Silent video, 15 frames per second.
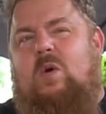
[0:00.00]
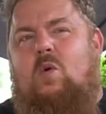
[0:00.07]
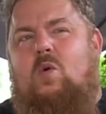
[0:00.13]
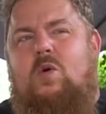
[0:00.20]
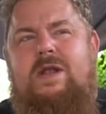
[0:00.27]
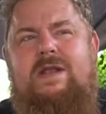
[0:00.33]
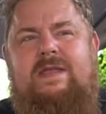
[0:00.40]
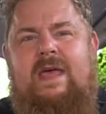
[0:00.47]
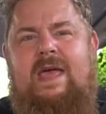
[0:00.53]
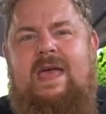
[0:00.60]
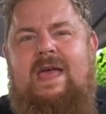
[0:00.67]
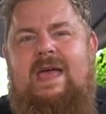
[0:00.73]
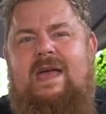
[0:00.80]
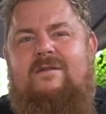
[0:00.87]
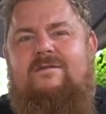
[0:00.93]
Und
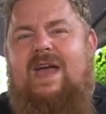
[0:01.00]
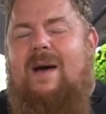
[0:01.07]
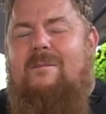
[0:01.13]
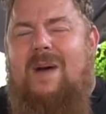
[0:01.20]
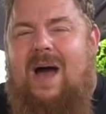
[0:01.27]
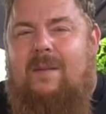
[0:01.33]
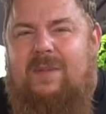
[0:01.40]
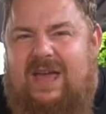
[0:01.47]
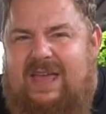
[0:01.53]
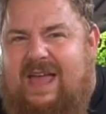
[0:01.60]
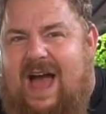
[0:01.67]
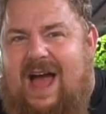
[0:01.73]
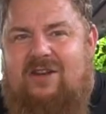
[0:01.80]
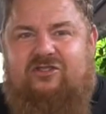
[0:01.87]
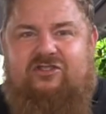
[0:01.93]
wir haben
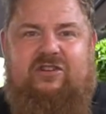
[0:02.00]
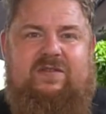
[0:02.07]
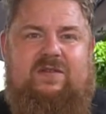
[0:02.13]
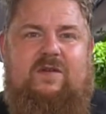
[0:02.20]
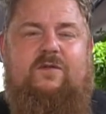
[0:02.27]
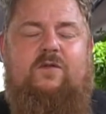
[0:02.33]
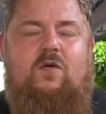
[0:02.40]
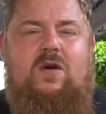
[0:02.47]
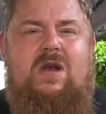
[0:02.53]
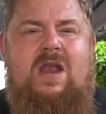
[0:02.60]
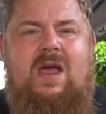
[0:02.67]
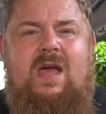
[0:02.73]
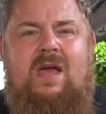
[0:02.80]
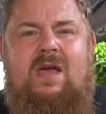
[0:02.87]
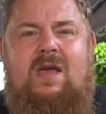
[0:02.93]
amerikanisches gefunden,